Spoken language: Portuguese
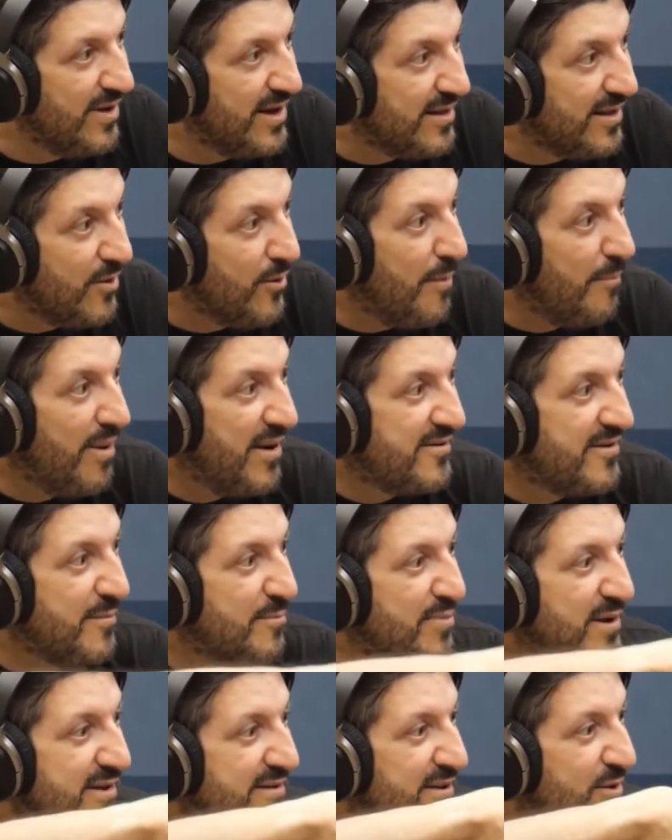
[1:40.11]
ele tem uma baixa
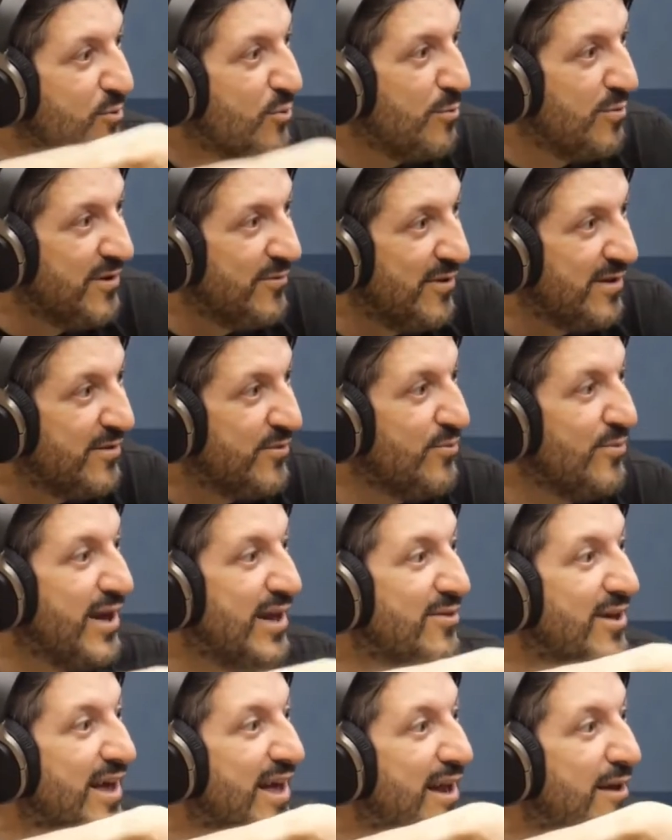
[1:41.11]
pressão como se estivesse
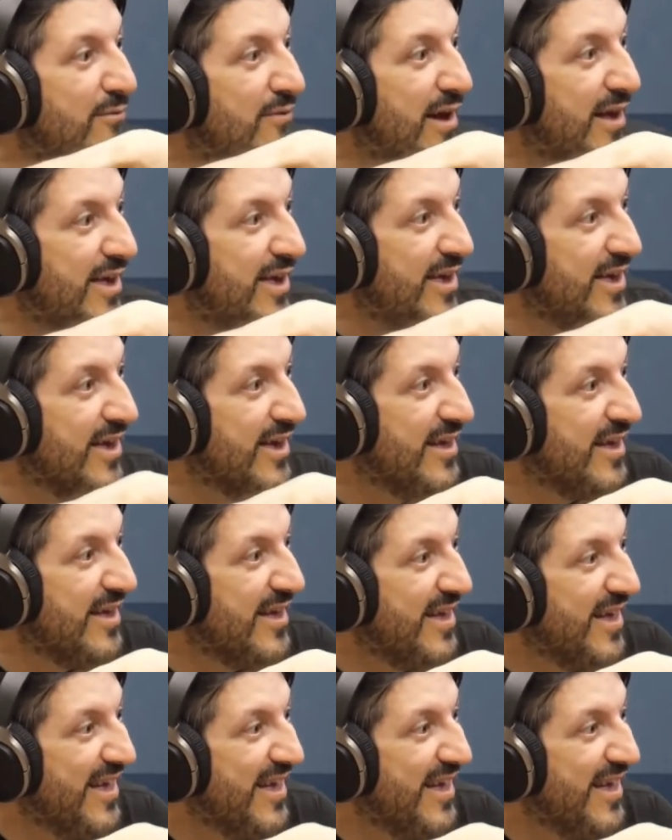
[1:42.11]
sugando aquela vaquinha.